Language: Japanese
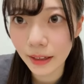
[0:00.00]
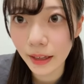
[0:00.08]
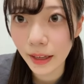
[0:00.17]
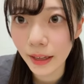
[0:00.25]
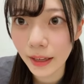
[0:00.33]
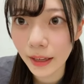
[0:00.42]

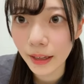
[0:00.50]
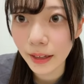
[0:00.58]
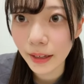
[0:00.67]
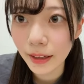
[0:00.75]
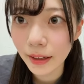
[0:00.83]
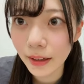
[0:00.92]

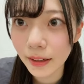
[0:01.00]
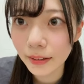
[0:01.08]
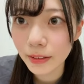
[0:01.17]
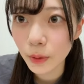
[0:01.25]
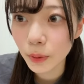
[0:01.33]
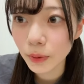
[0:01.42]

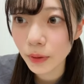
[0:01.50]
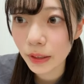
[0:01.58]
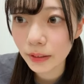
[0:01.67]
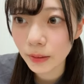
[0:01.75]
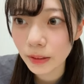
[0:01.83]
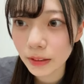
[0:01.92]
えー、表とか
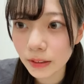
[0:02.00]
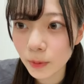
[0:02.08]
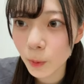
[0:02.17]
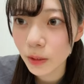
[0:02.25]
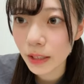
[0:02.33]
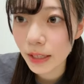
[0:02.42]
の
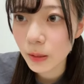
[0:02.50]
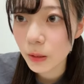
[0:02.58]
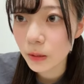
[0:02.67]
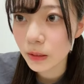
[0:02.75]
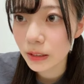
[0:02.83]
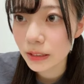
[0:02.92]
固定
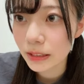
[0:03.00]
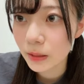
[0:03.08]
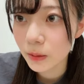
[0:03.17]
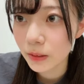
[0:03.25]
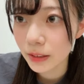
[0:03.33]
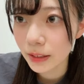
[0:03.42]
ツイートにして
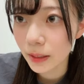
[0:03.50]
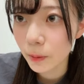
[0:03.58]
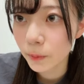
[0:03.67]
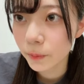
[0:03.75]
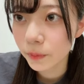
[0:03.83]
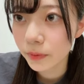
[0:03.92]
るのでね
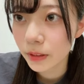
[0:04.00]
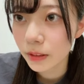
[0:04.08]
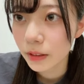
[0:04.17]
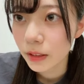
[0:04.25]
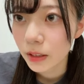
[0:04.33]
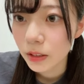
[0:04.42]

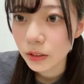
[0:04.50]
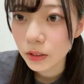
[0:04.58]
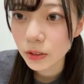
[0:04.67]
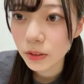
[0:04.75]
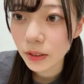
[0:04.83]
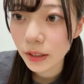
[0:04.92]

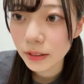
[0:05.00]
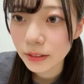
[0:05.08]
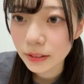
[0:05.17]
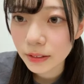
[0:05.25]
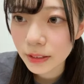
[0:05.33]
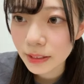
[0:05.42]
ちょっと
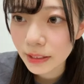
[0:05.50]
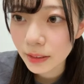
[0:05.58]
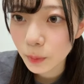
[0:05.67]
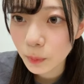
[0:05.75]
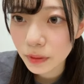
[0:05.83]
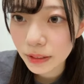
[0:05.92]
ツイッターで
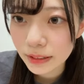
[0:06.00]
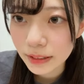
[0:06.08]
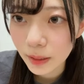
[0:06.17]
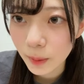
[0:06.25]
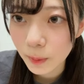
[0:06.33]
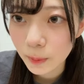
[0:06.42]
思い出し
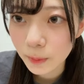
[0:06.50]
た